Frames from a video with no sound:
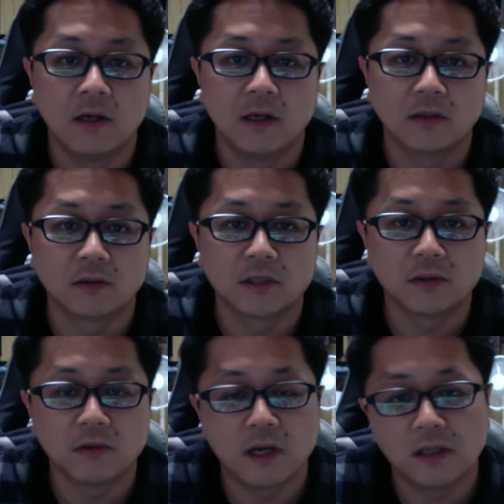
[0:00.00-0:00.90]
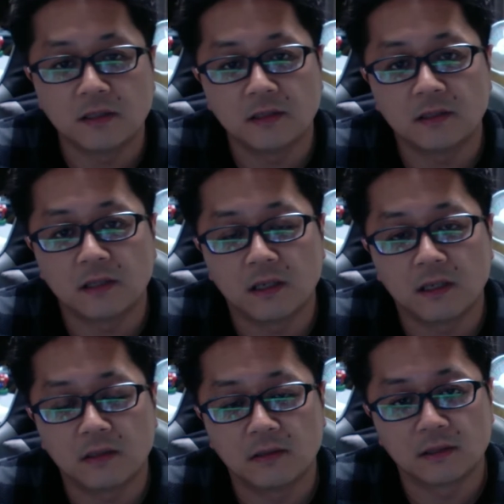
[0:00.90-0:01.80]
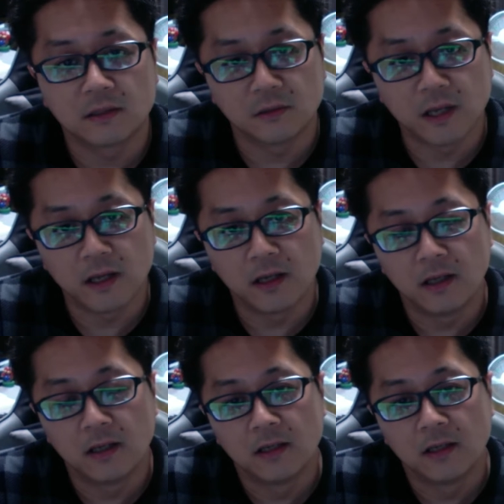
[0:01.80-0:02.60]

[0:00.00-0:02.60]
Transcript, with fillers: えっと、昨日配信したんですけどね、